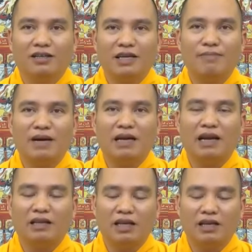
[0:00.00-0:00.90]
xem mặt
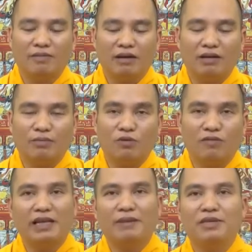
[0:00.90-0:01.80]
đặt tên nó bảo cho một
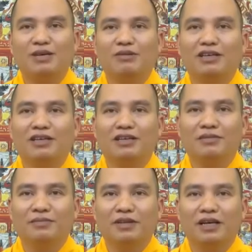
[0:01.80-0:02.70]
vài trăm triệu nữa cơ
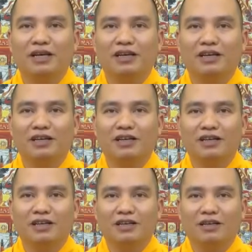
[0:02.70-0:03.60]

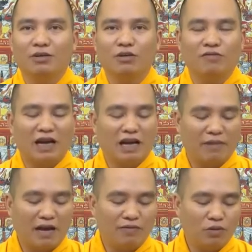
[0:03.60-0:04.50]
đốt vàng
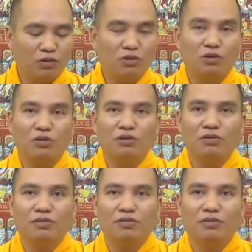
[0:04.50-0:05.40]
mã vô số
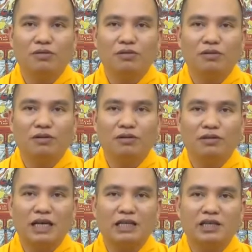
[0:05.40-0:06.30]

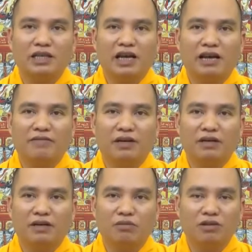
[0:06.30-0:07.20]
sát sinh hại
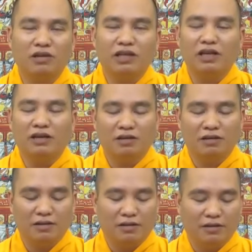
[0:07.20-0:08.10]
vật không thương tiếc
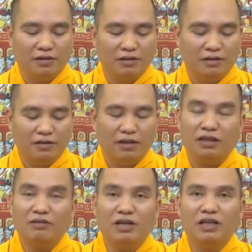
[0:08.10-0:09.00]
như
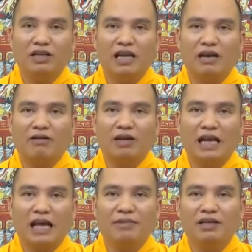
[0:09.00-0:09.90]
trong kinh địa tạng nói
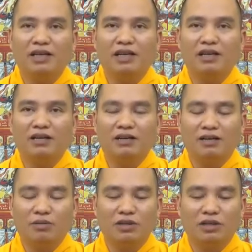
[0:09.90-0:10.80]
làm như thế
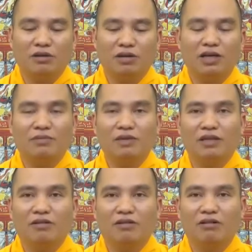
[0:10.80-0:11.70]
không chỉ có lợi mà
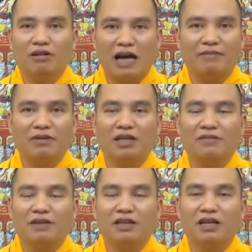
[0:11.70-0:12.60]
gì còn có hại vào
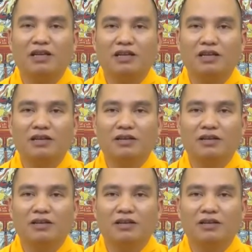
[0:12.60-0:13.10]
thân vào thân nữa